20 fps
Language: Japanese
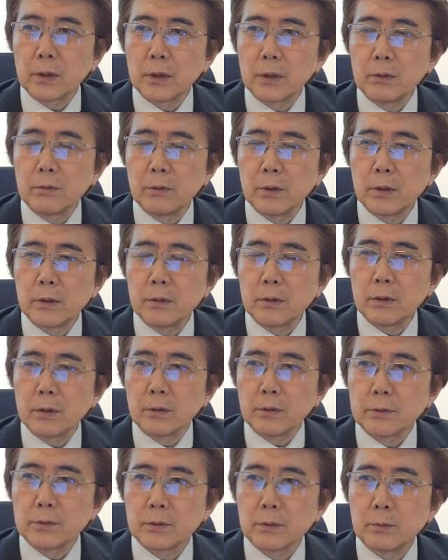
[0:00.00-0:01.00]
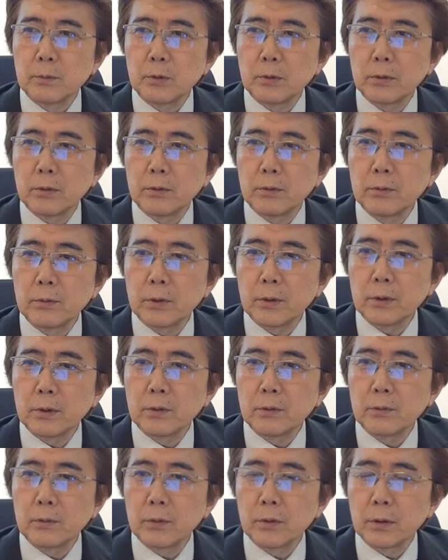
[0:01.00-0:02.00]
うな気のエネルギーをその病気の
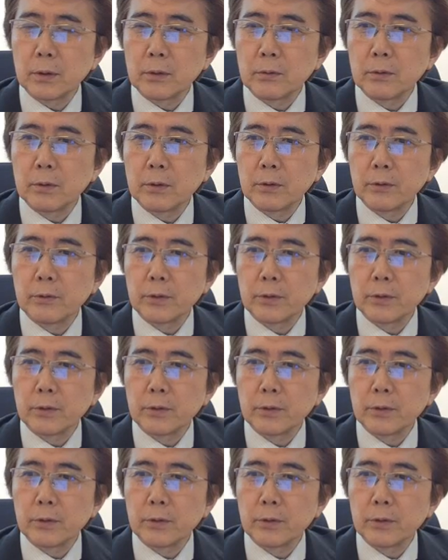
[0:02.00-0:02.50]
時にはどのような気